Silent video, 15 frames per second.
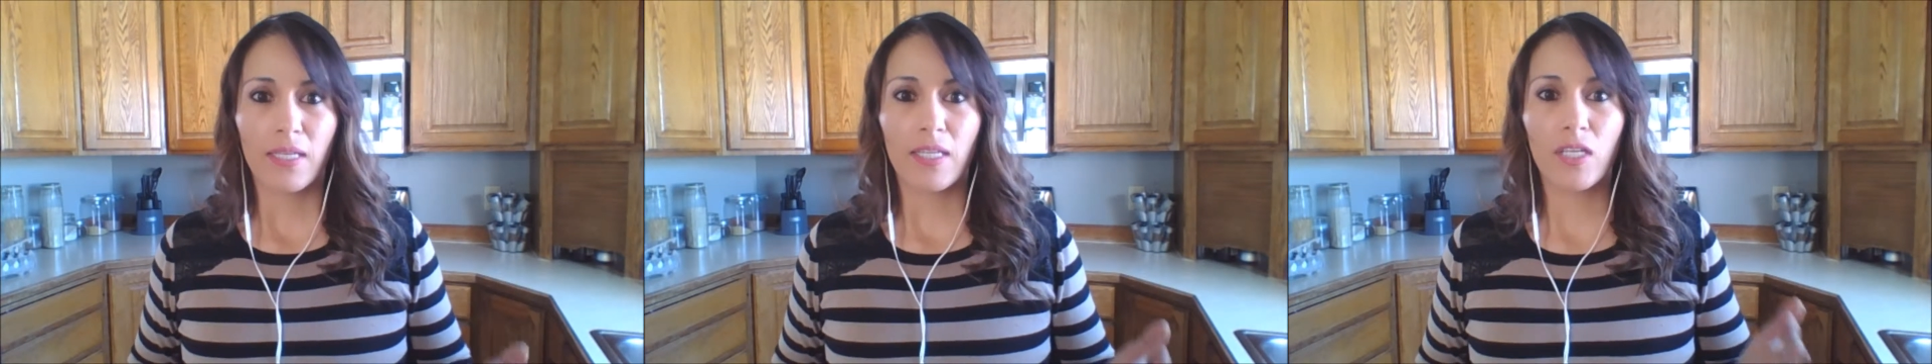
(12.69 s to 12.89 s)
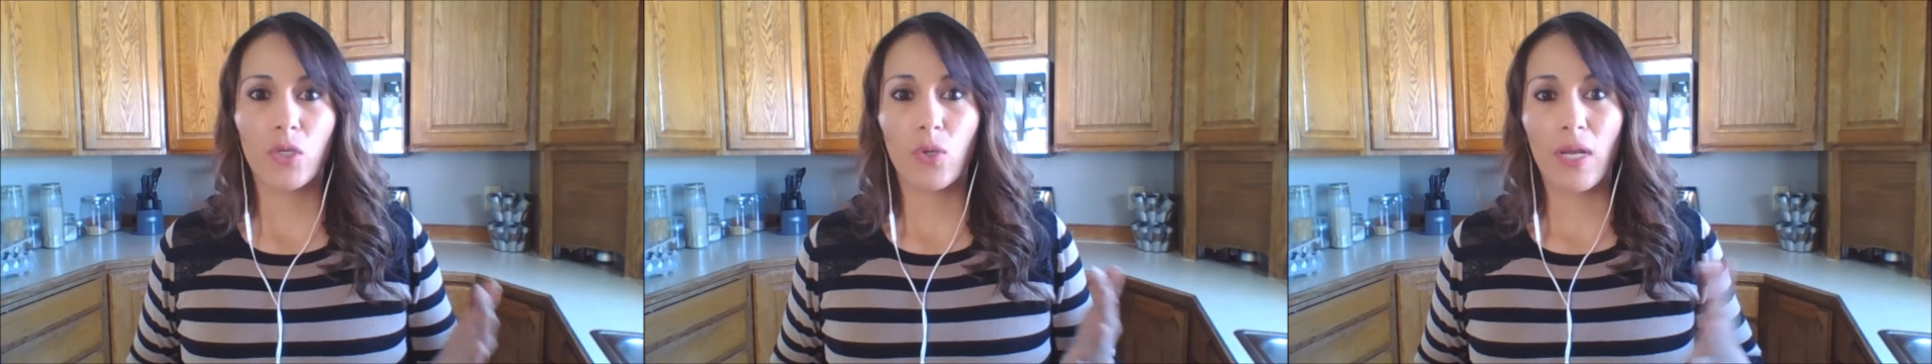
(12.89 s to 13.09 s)

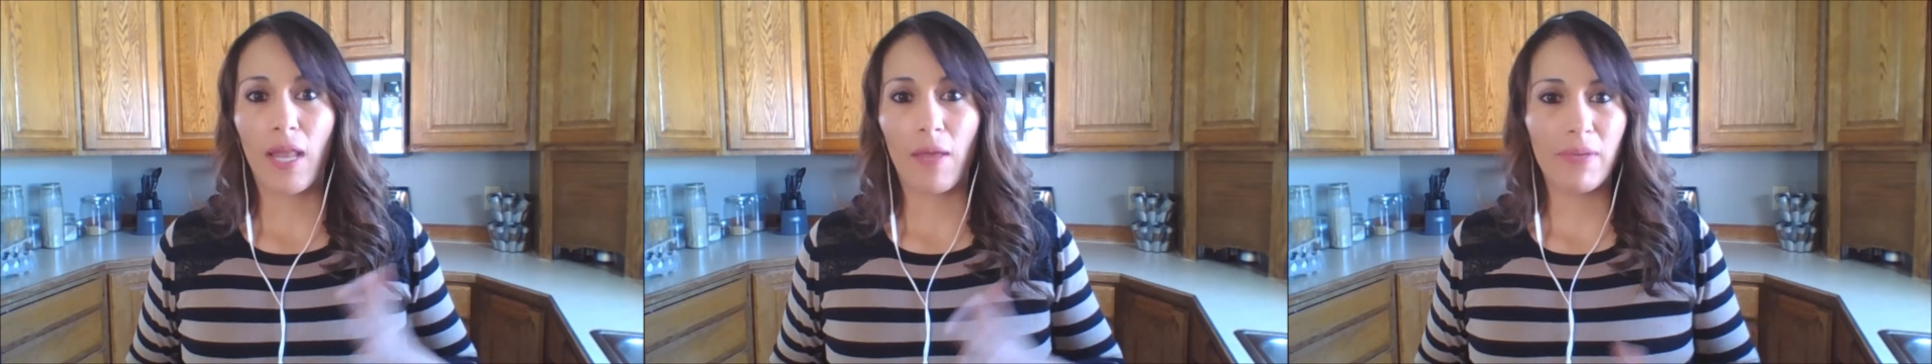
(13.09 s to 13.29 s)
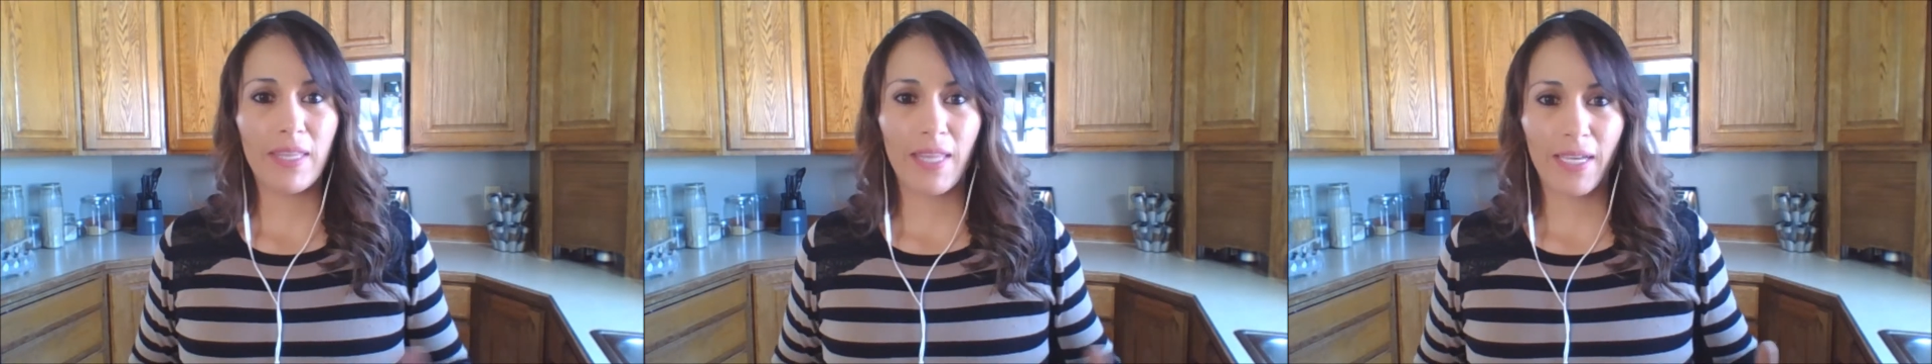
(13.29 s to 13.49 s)
y con la
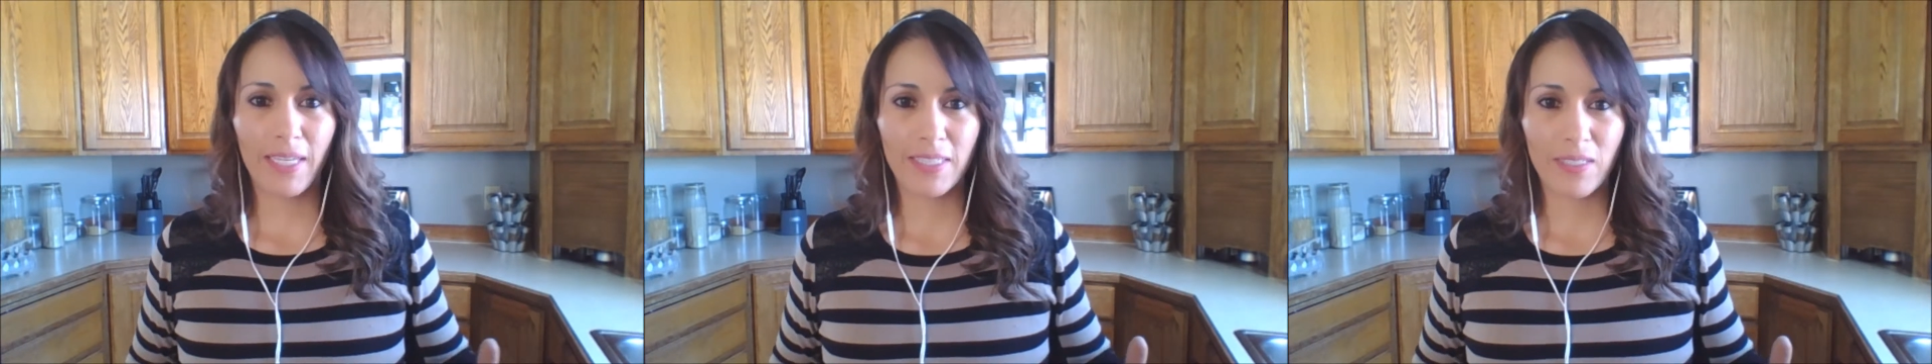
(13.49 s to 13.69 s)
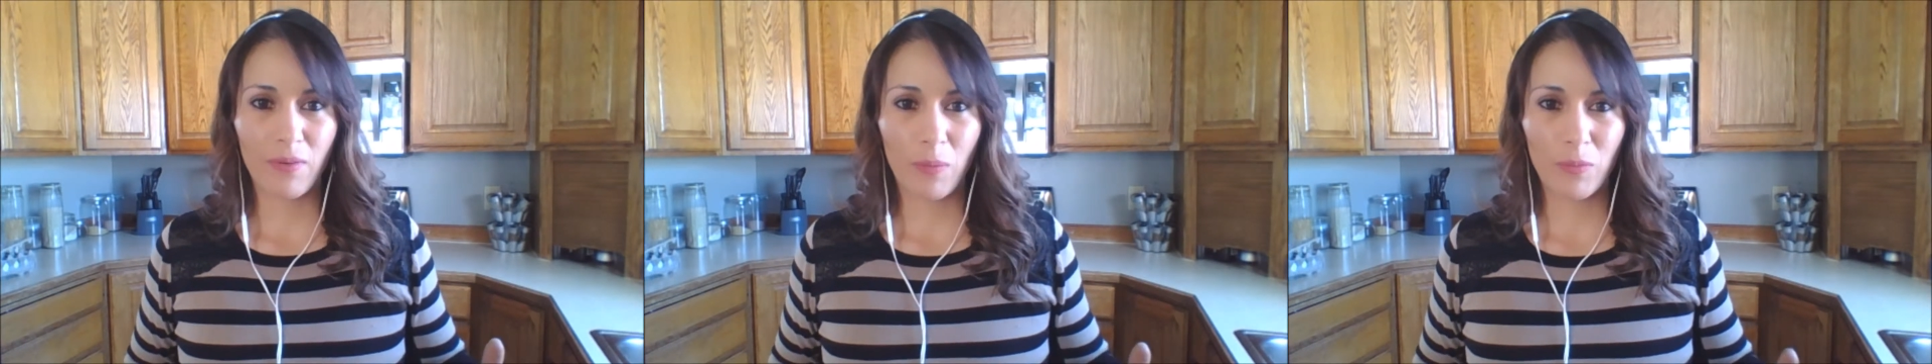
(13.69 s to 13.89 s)
vida
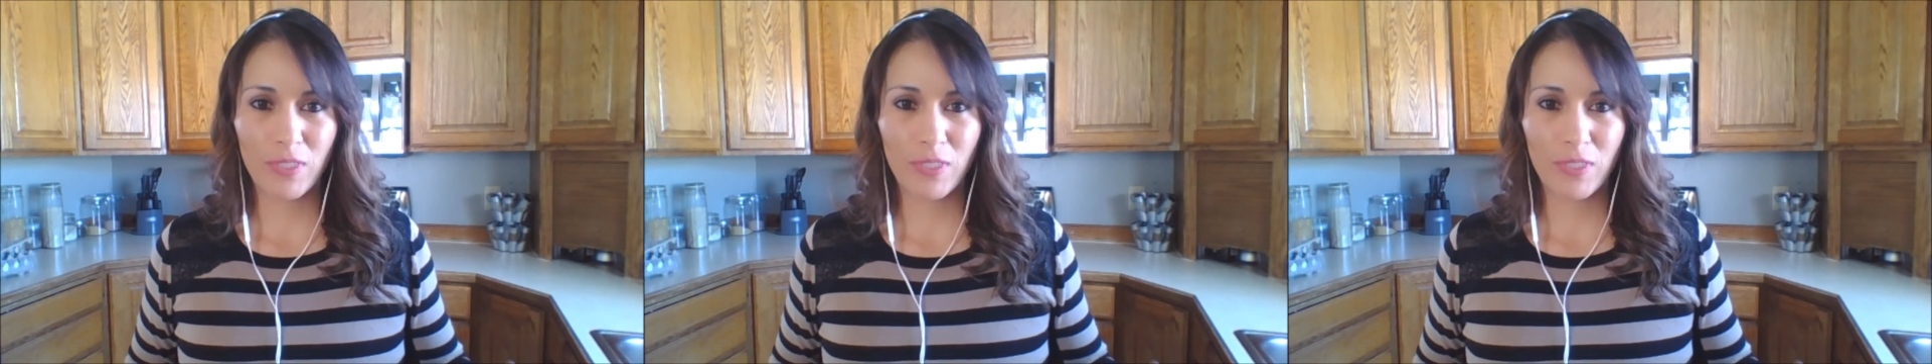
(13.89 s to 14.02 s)
que llevamos